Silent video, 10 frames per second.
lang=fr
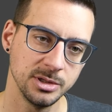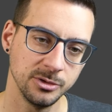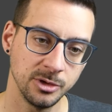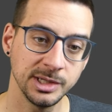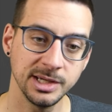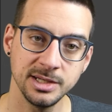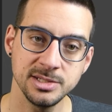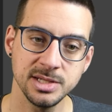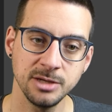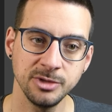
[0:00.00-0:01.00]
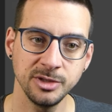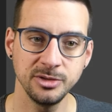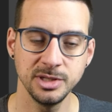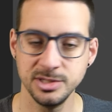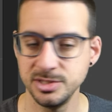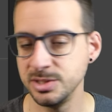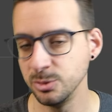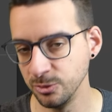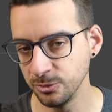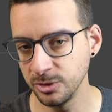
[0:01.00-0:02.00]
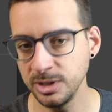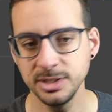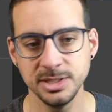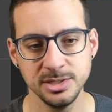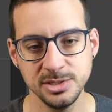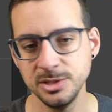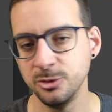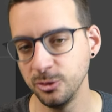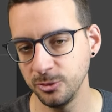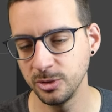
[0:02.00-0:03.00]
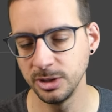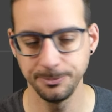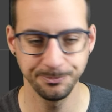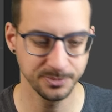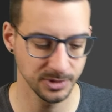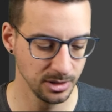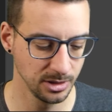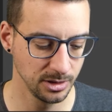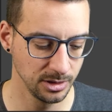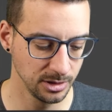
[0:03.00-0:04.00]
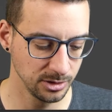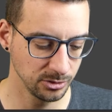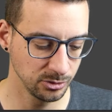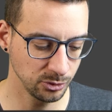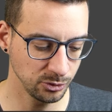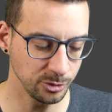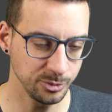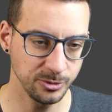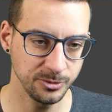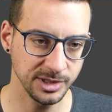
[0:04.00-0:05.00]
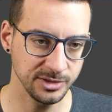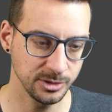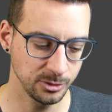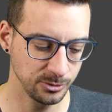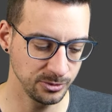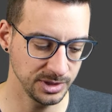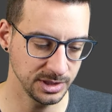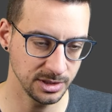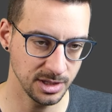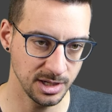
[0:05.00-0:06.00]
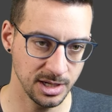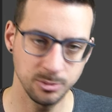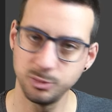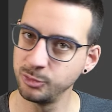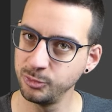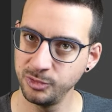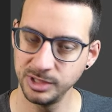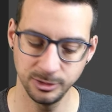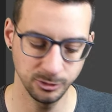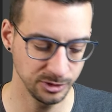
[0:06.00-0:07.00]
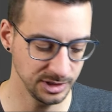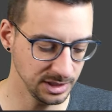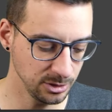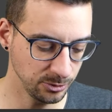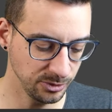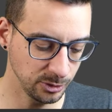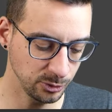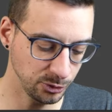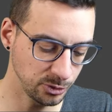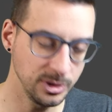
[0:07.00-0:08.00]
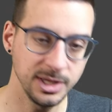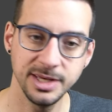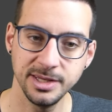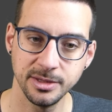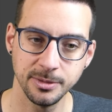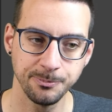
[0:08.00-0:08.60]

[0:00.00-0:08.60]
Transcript: dans le cas là, c'est inversé ici une fois et ici deux fois. Donc ce qu'on peut faire, c'est qu'on fait A pour tout sélectionner et on fait CTRL N.